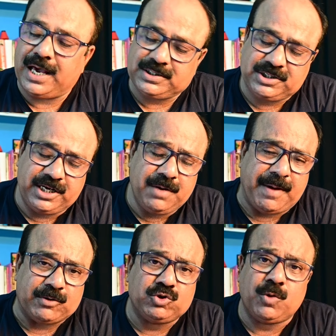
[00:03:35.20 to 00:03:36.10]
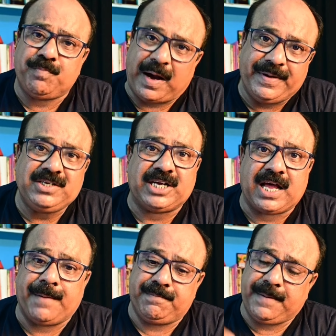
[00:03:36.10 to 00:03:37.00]
এক শ্রেণীর মানুষ তো পাবেন
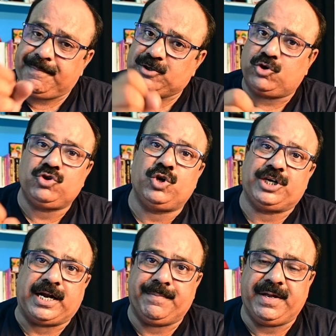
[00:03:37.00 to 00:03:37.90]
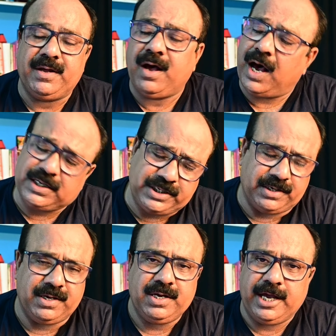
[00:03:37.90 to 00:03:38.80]
যারা আপনার পেছন ধরে টানবে আছে
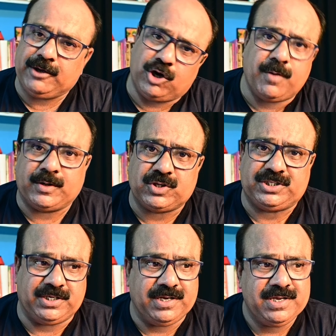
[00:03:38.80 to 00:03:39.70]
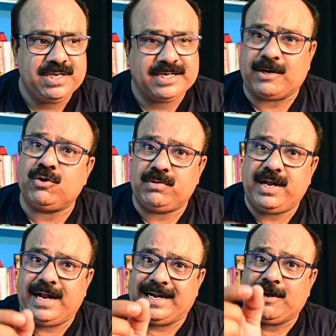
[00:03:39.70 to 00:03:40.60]
এ ধরনের মানুষ আছে কারণ
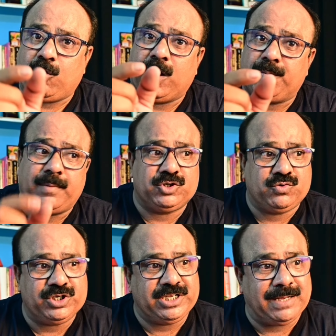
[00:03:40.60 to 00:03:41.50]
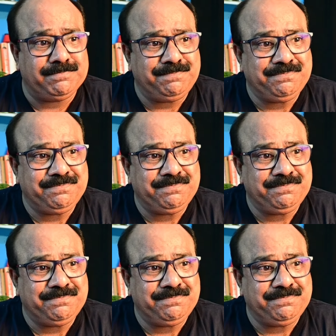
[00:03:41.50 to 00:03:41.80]
একটা গল্প আমি শুনেছিলাম